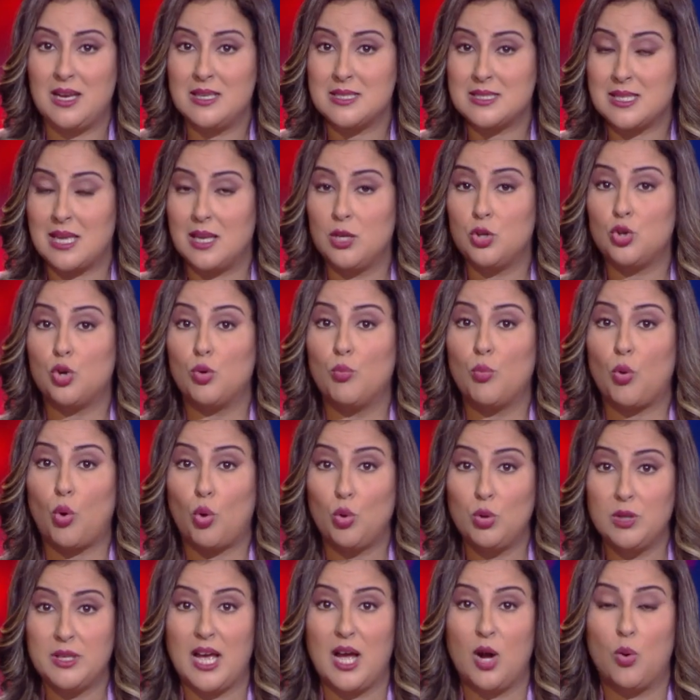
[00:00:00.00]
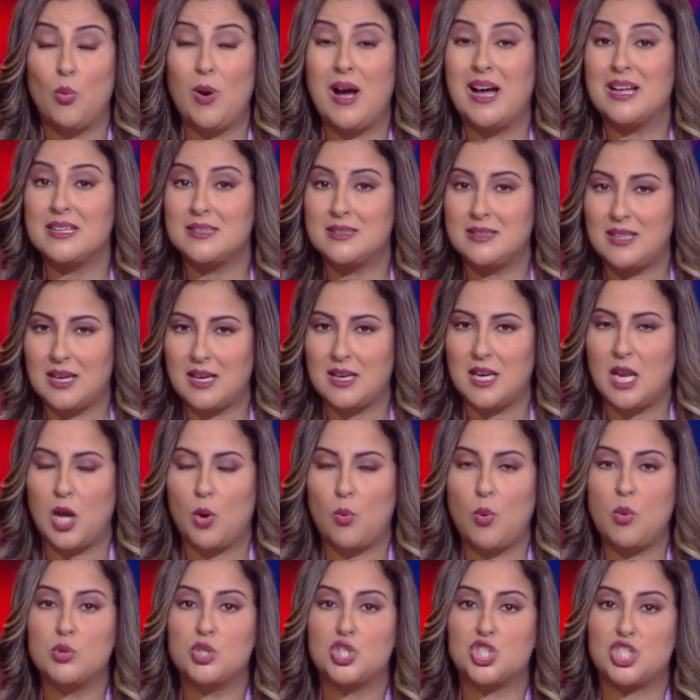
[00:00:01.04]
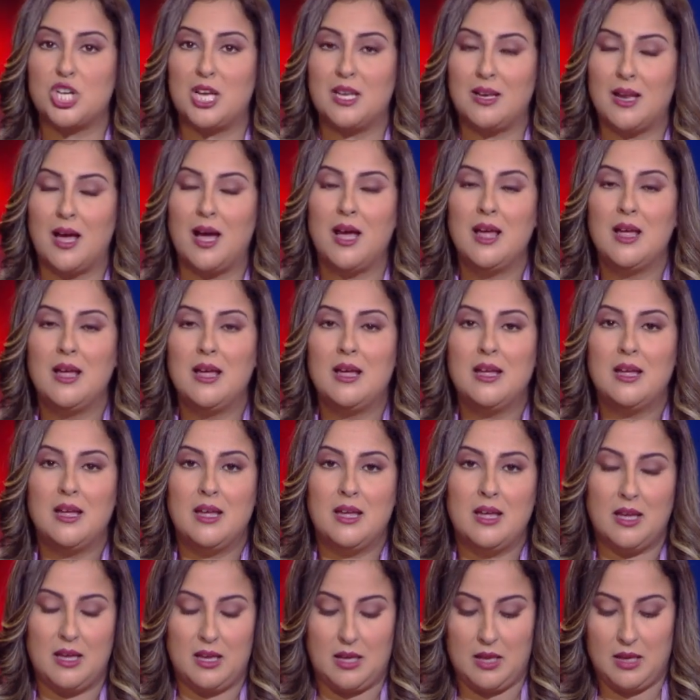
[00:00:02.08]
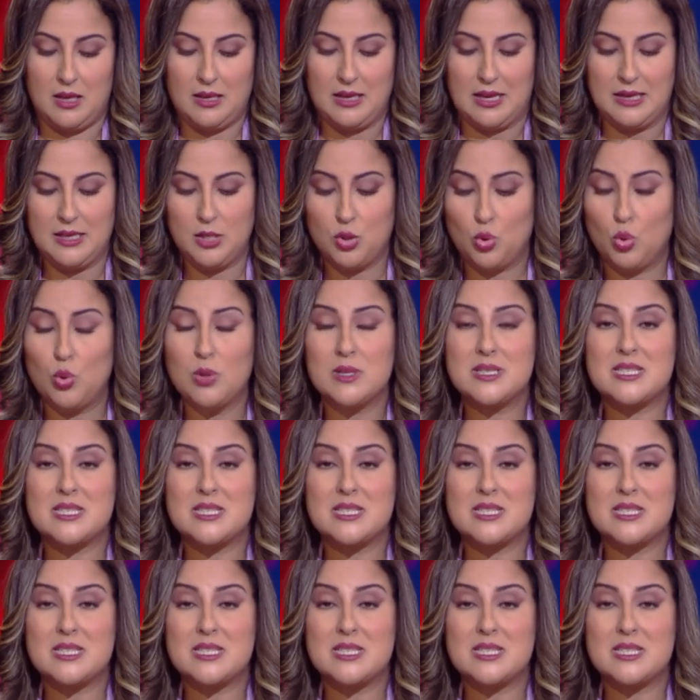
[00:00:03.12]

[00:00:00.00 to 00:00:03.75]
لسانكم قلناه وحذرنا ووجهنا آه، آه، يعني كل